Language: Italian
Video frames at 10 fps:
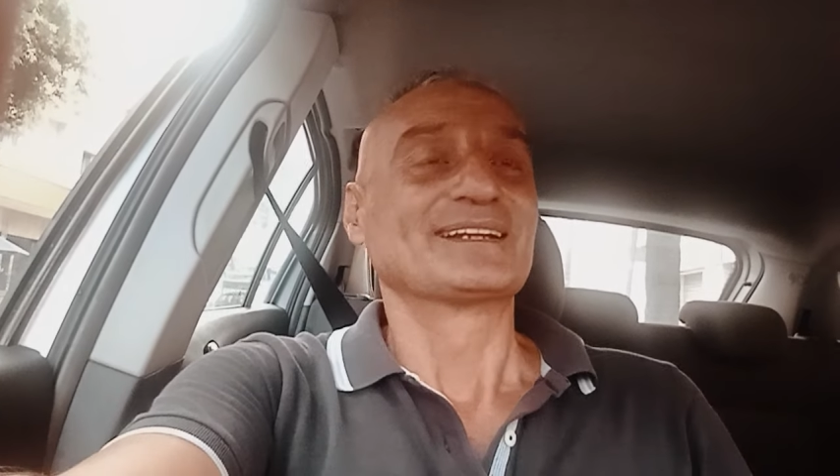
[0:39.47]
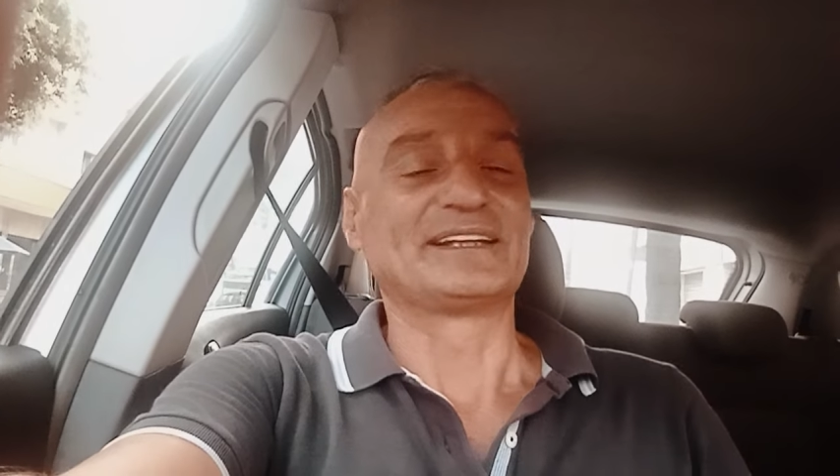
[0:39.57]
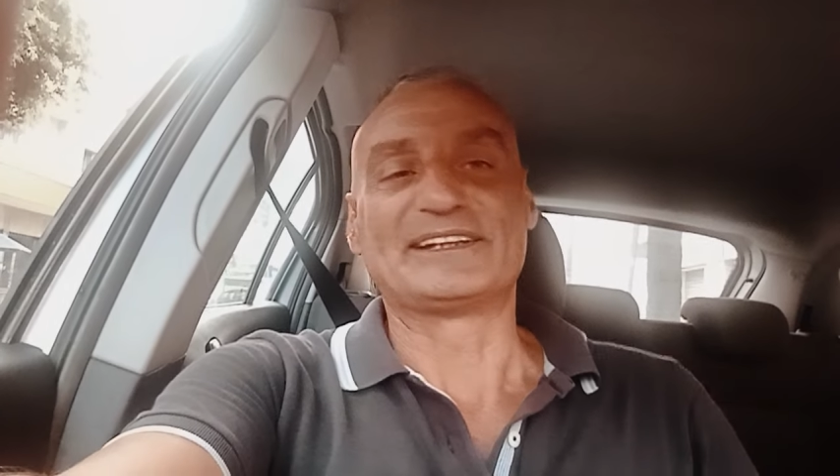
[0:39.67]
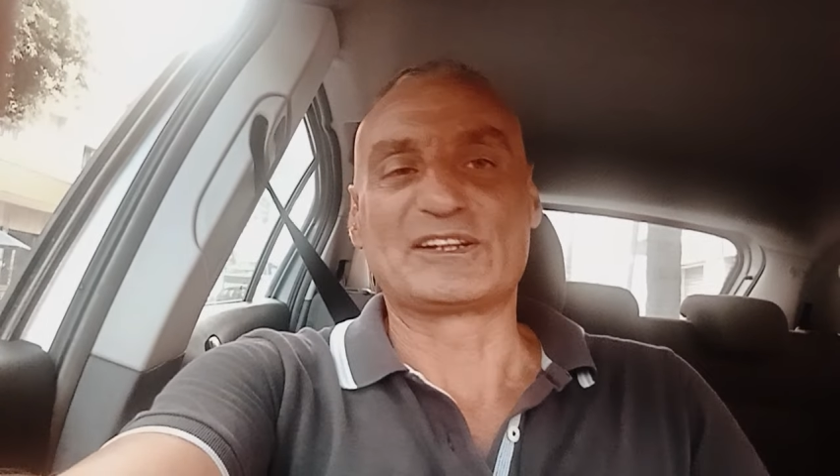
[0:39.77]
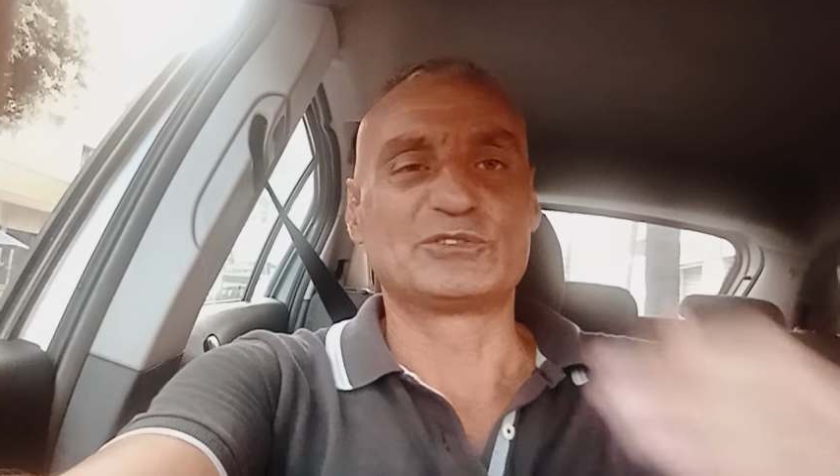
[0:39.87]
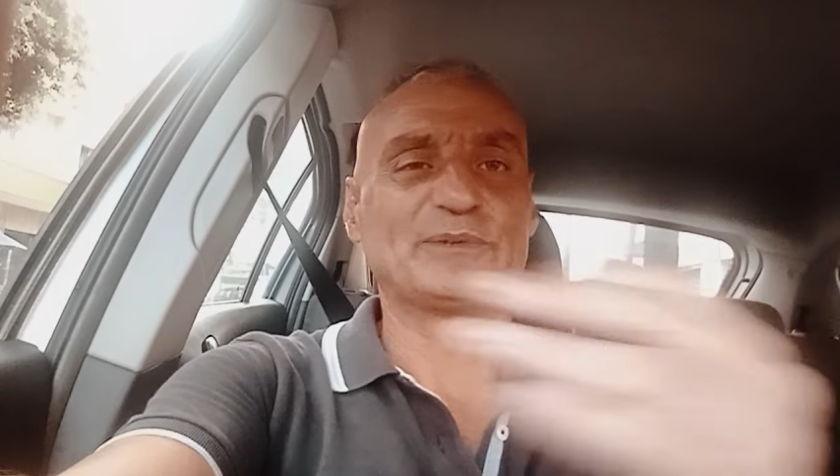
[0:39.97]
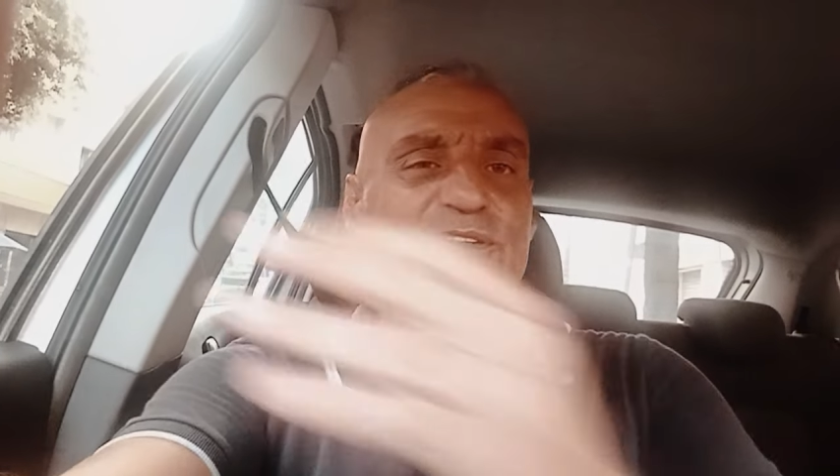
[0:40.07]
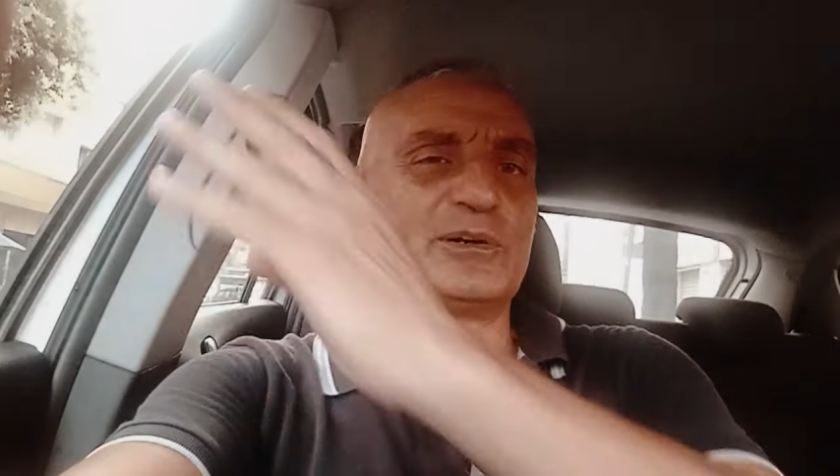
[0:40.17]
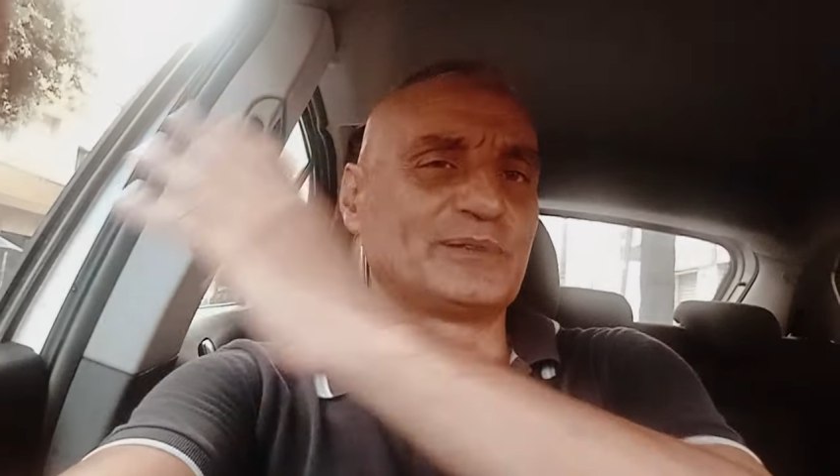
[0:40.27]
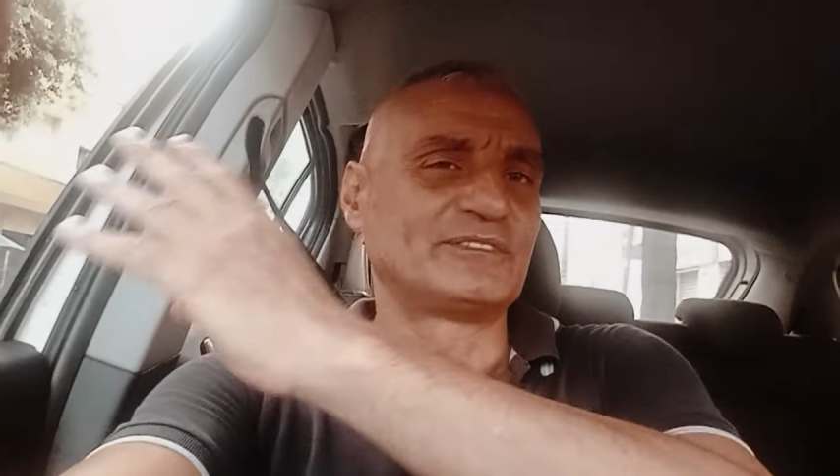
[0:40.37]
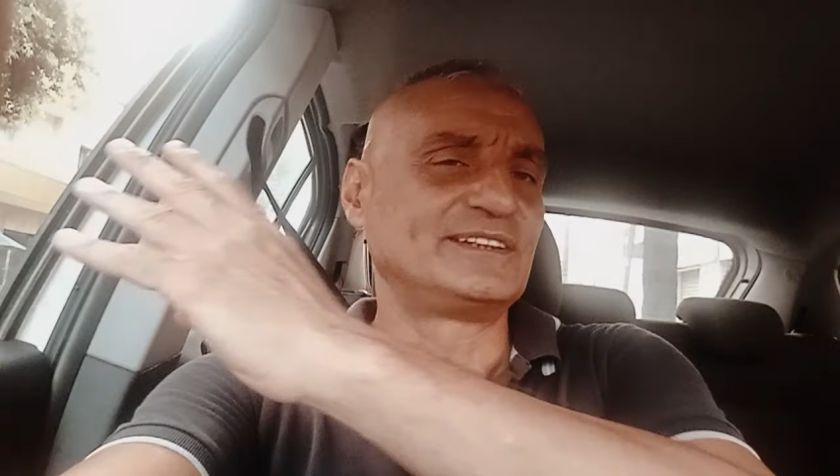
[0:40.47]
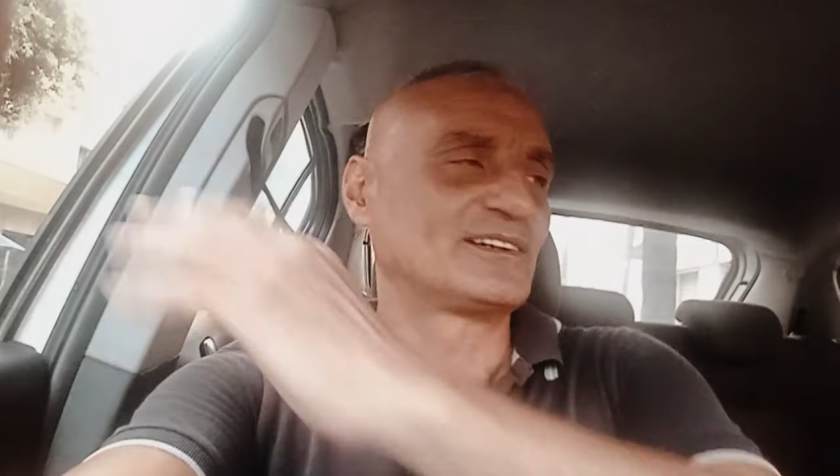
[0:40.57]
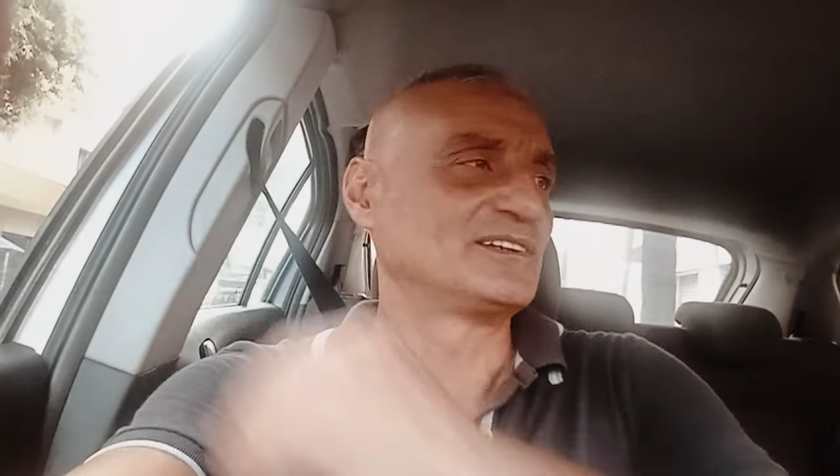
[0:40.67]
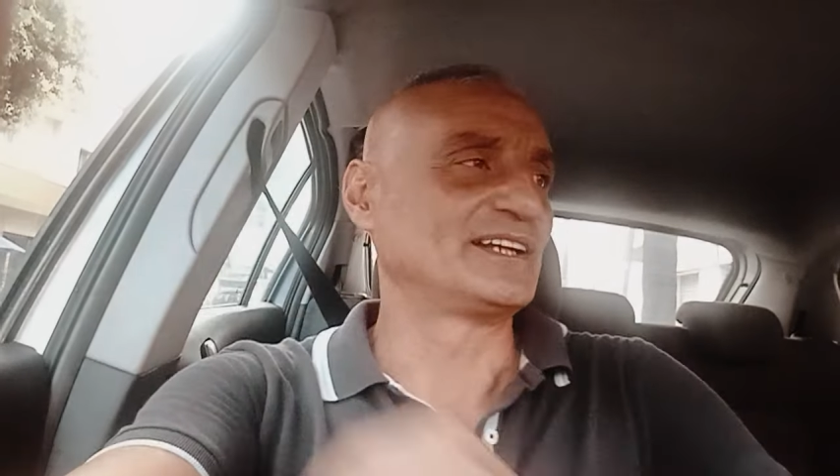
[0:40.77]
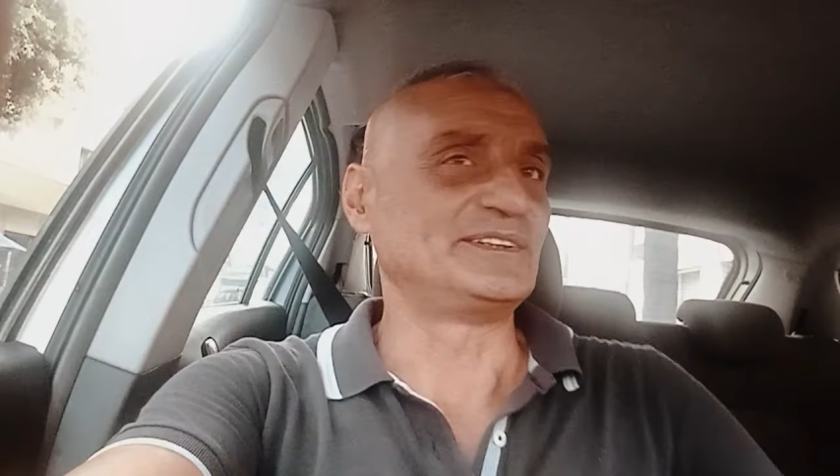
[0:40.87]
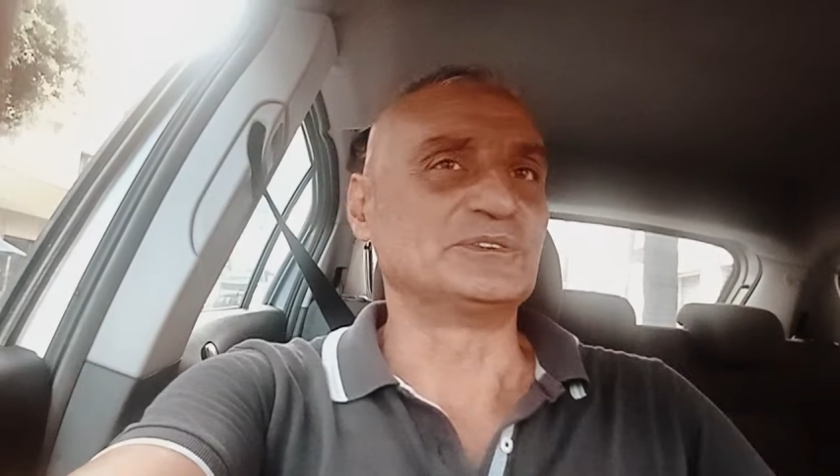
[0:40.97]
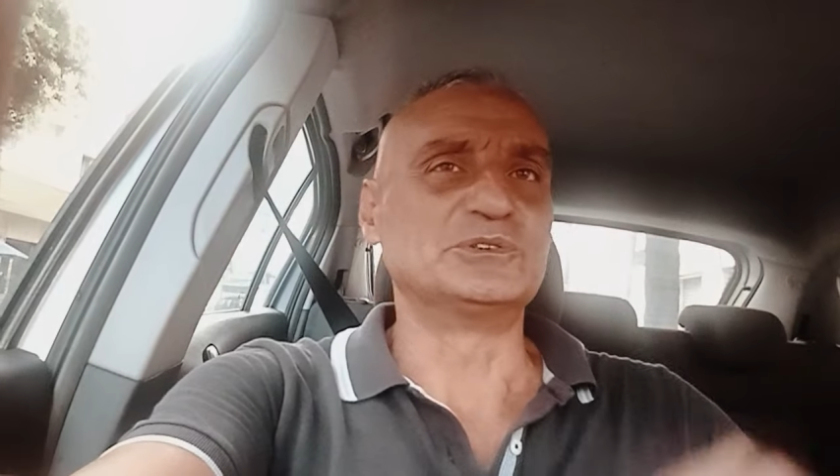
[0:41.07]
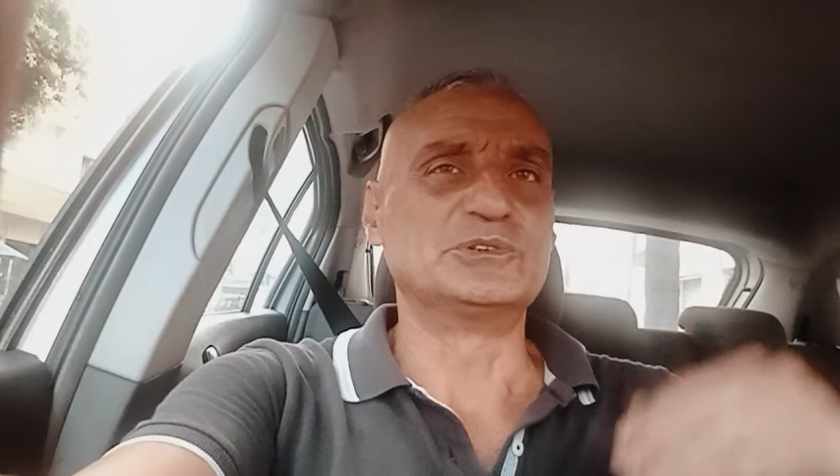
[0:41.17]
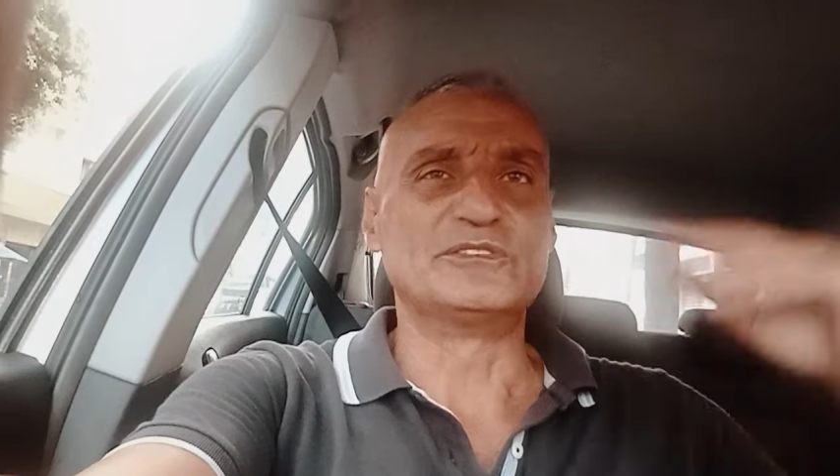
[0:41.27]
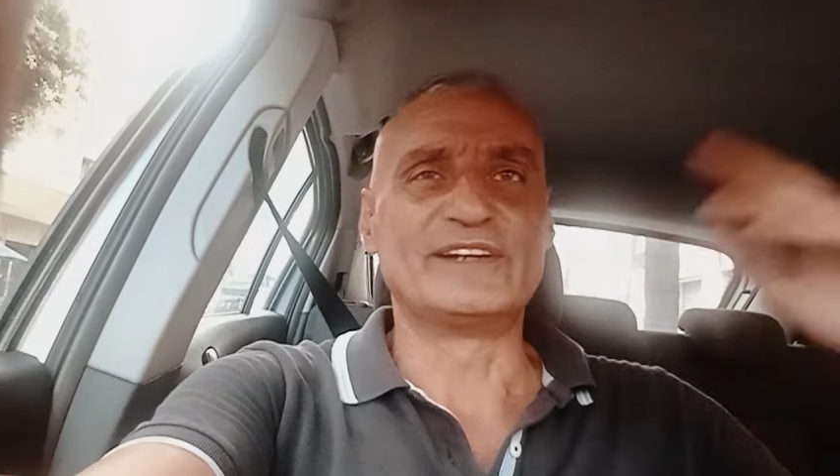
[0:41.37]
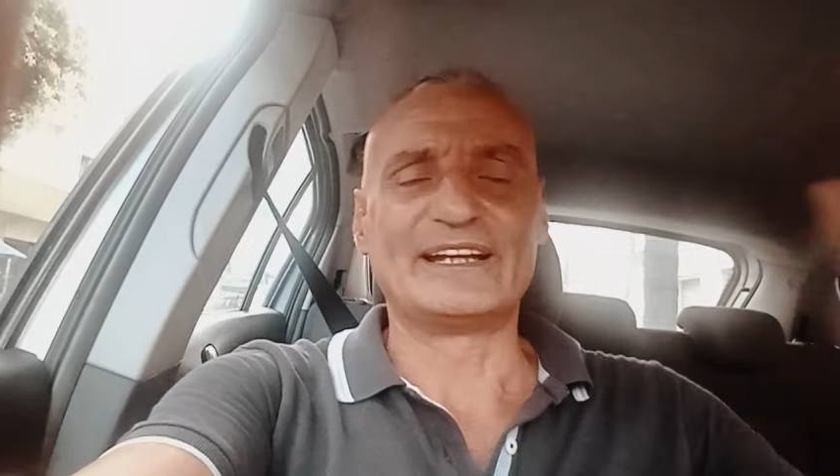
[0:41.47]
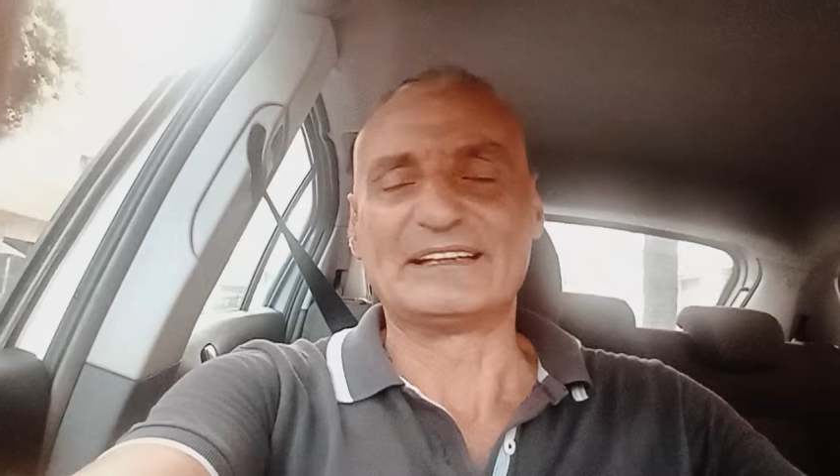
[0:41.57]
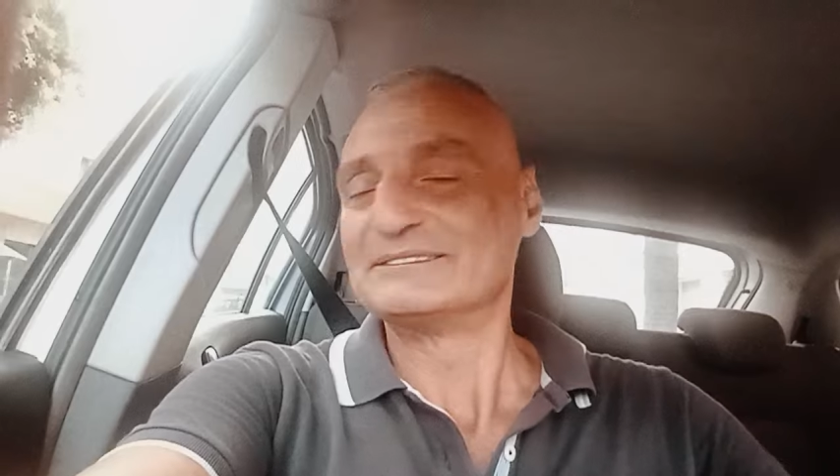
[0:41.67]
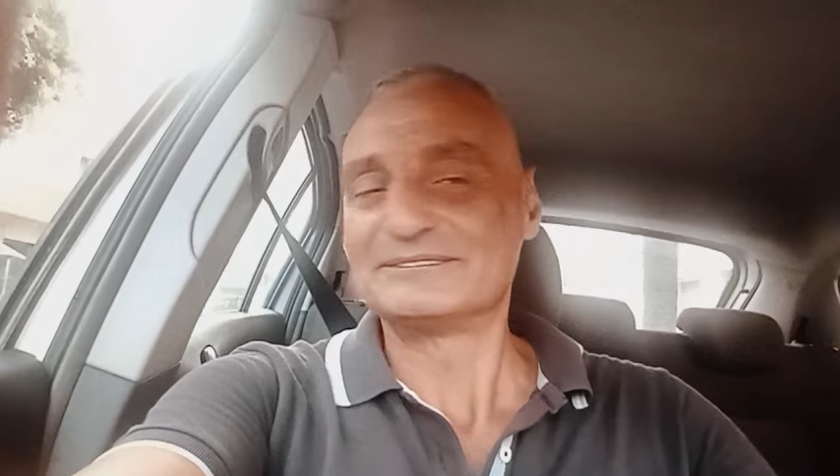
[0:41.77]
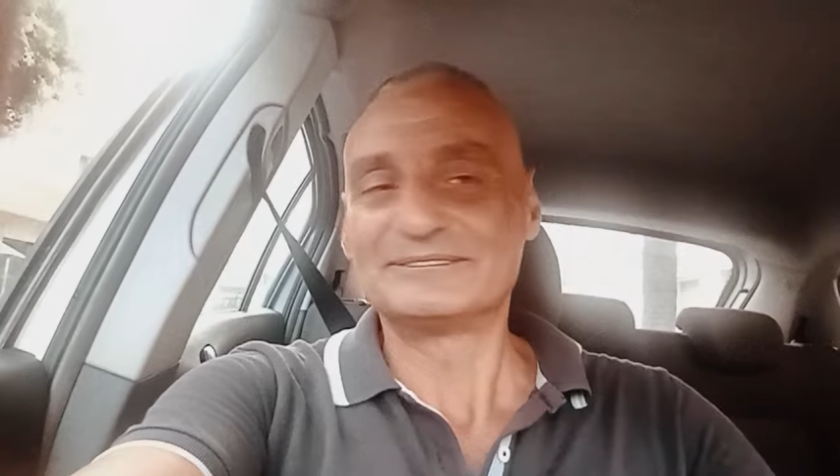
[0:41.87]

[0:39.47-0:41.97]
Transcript: della Supercoppa vinta con la Juve,